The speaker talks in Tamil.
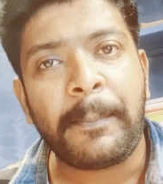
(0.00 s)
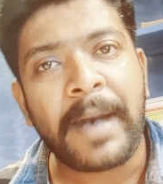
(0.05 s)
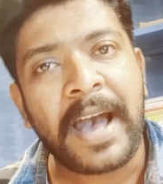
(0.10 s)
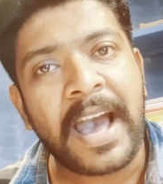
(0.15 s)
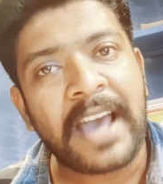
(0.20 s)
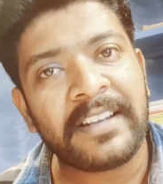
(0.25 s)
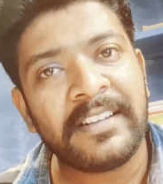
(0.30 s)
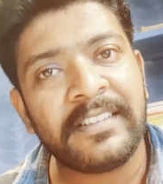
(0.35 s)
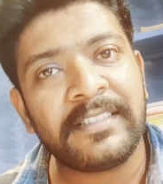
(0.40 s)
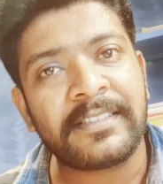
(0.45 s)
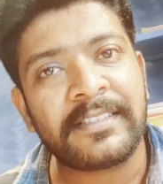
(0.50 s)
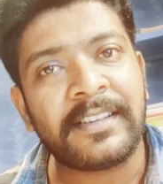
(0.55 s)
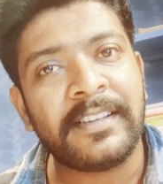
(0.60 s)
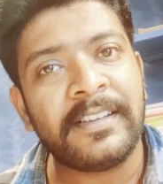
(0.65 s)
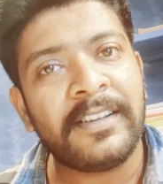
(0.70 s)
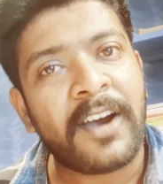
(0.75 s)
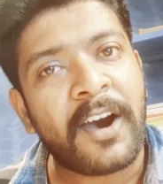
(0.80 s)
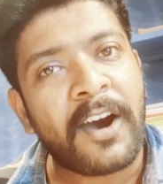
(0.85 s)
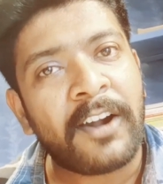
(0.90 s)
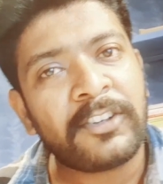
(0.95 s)

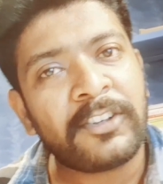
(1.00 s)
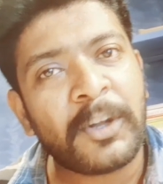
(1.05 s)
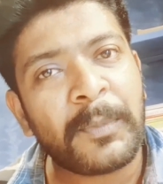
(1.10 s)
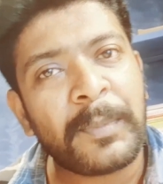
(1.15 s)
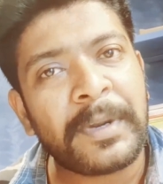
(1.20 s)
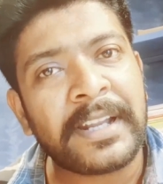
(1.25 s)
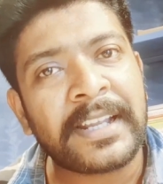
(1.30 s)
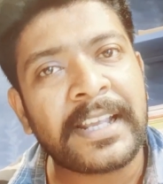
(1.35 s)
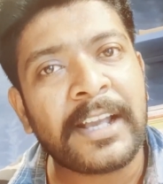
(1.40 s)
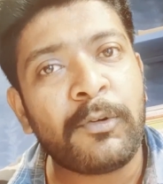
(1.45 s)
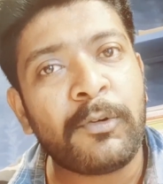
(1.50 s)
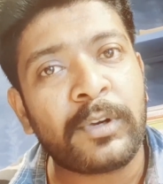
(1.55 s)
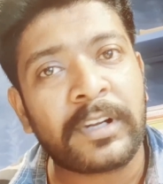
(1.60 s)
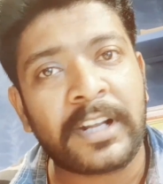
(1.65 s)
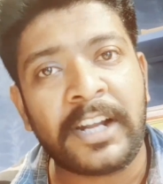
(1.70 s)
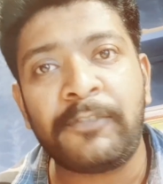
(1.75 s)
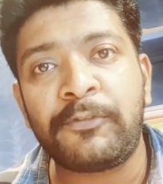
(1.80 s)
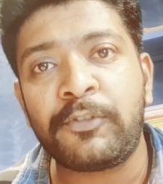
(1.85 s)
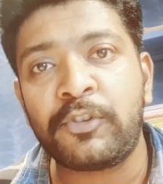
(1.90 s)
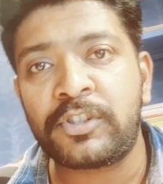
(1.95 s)
பேரண்ட்ஸ்க்கு ஆட்டோமேட்டிக்காக ஒரு
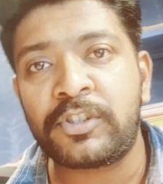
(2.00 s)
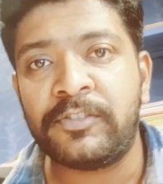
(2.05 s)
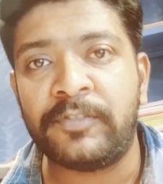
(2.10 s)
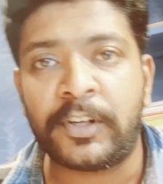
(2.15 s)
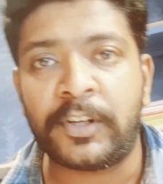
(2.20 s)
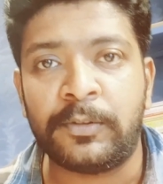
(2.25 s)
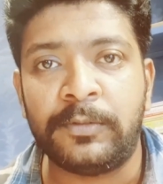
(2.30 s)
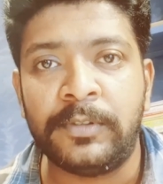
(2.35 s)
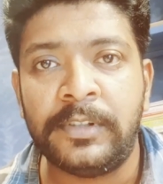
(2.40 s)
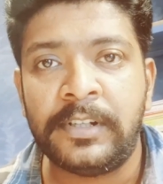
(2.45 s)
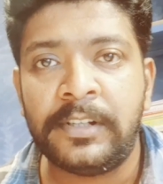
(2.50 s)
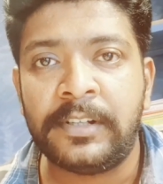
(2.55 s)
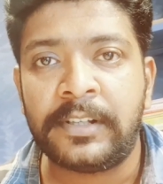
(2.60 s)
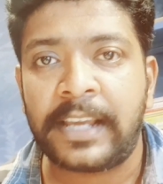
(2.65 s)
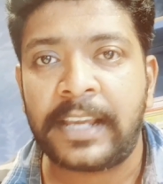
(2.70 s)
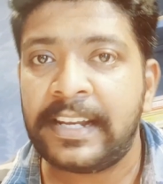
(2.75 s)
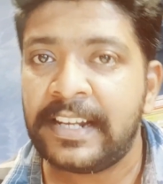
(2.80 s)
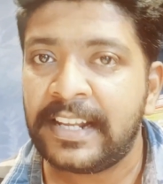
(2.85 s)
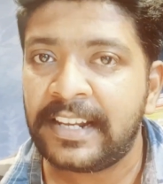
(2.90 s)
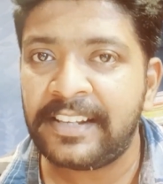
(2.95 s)
கன்ஃபியூஷன் வரும்
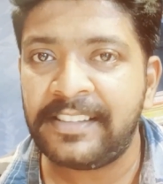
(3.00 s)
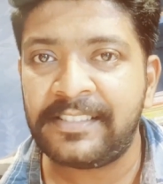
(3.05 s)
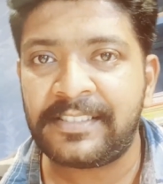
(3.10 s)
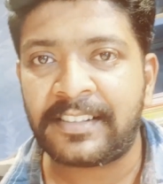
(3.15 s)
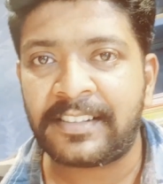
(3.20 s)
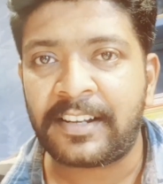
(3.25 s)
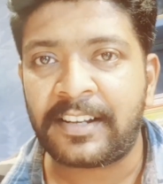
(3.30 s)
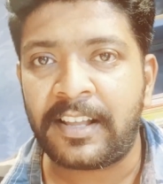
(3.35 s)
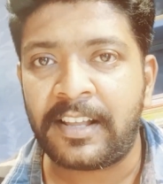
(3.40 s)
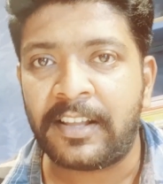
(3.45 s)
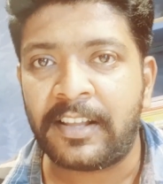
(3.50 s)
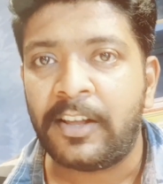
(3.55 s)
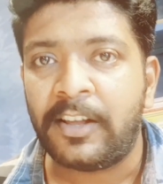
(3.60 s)
என்ன ரீசன்னா